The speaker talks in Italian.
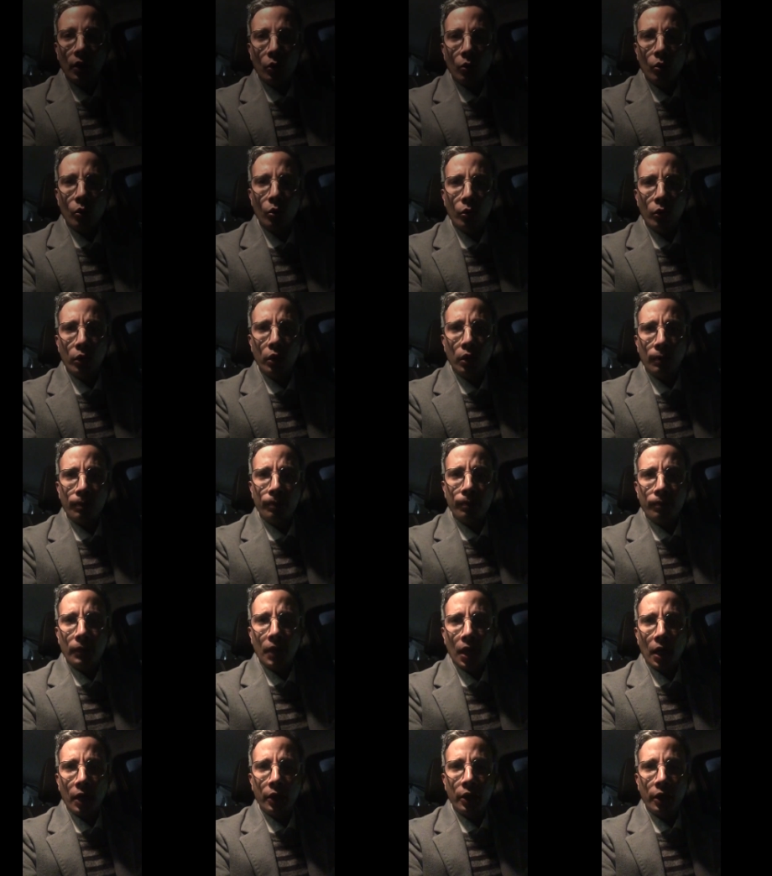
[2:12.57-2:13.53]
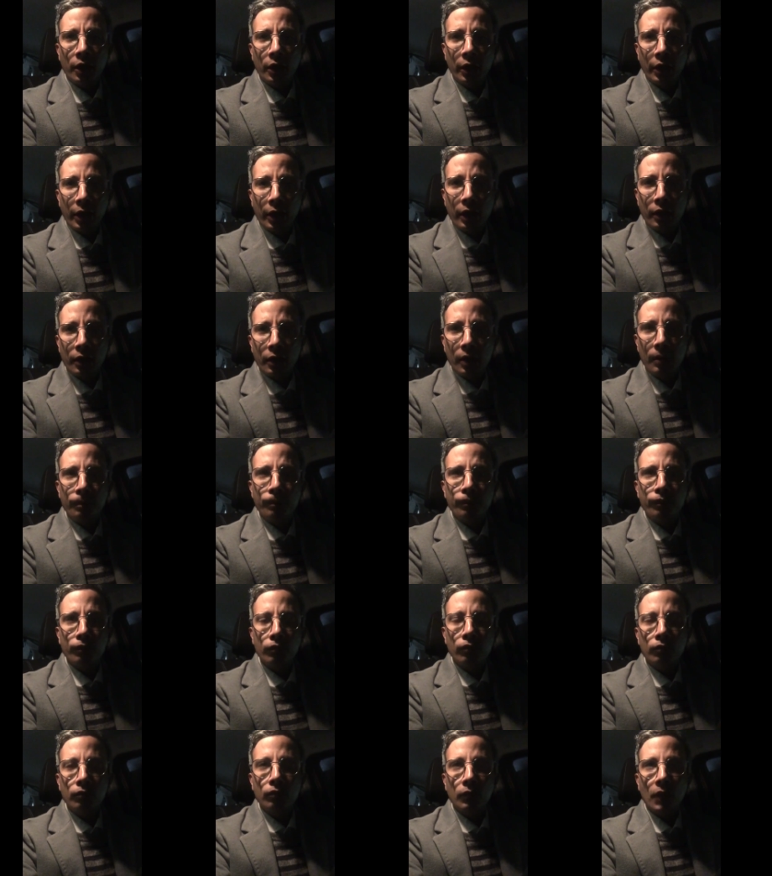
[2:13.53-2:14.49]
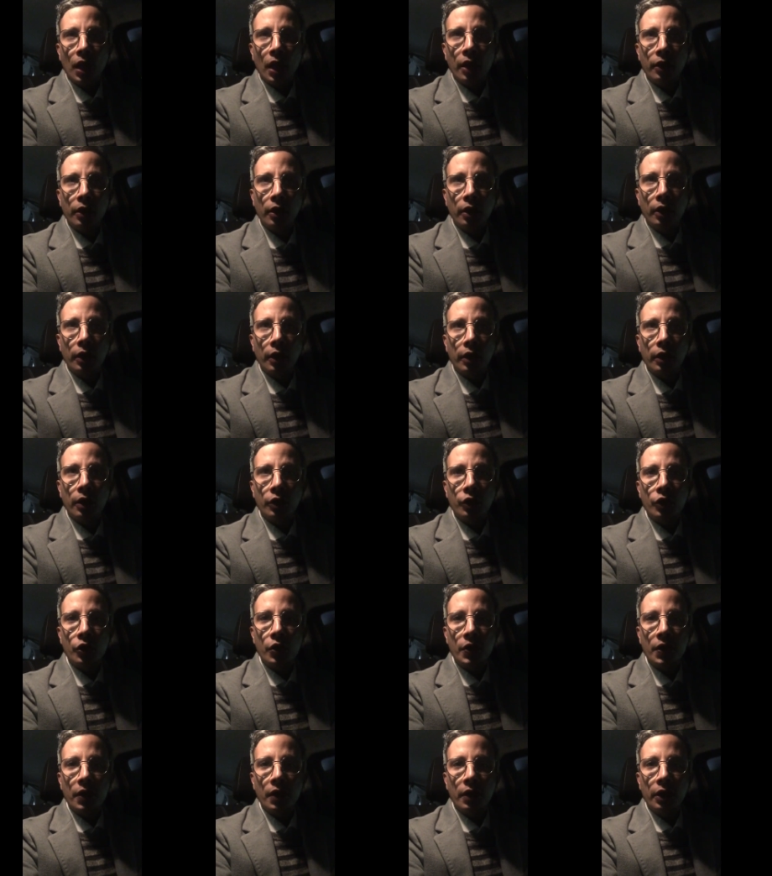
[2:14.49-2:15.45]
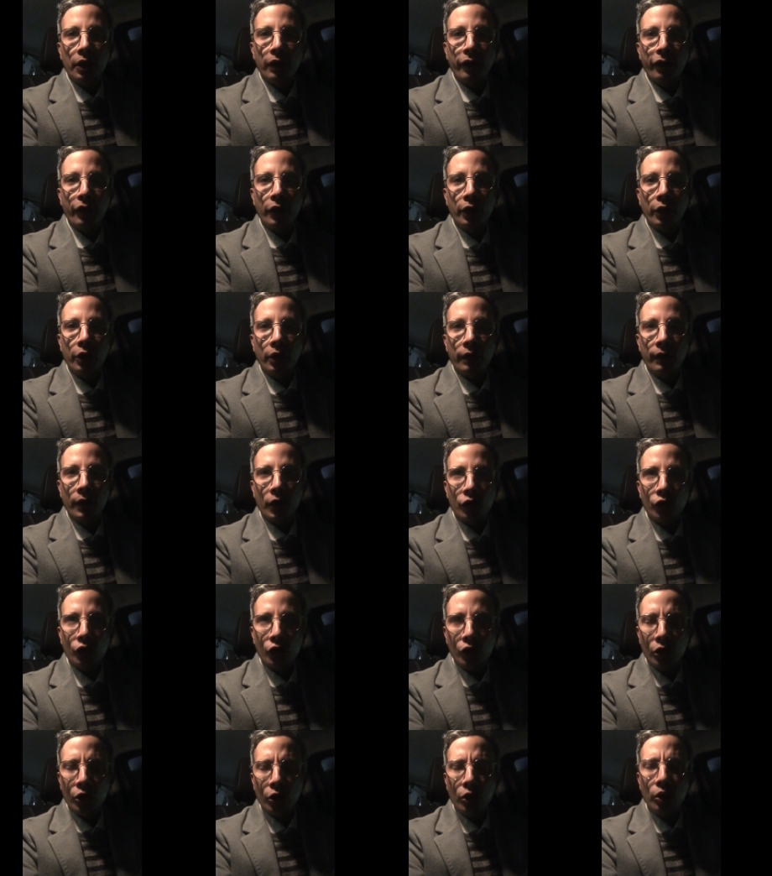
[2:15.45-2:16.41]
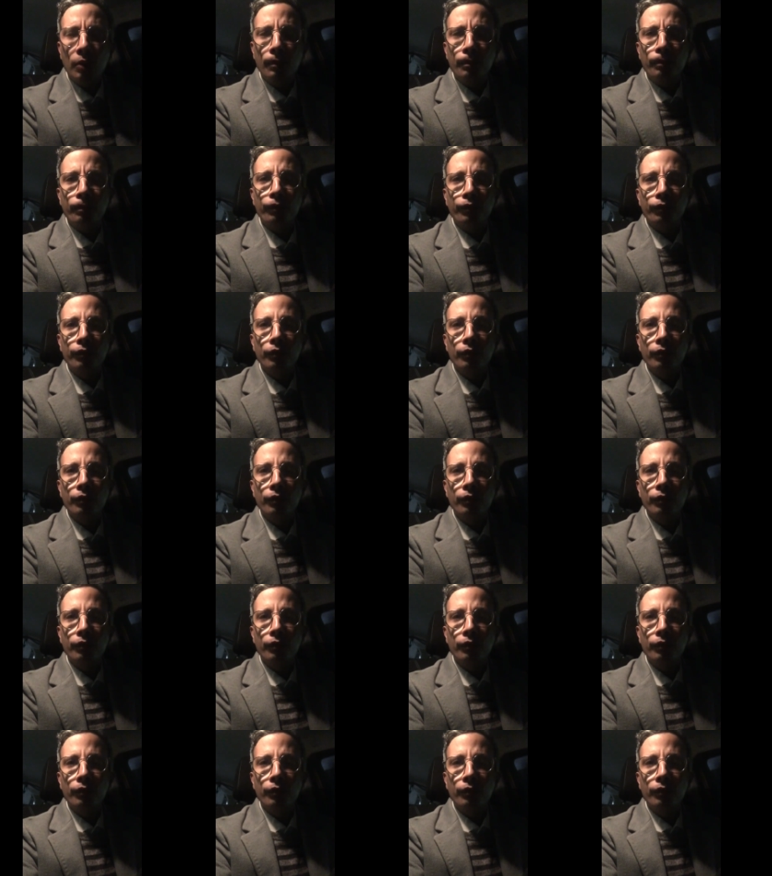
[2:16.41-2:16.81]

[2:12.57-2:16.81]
auguri a chi crede, a chi crede ci sia grafene nei vaccini,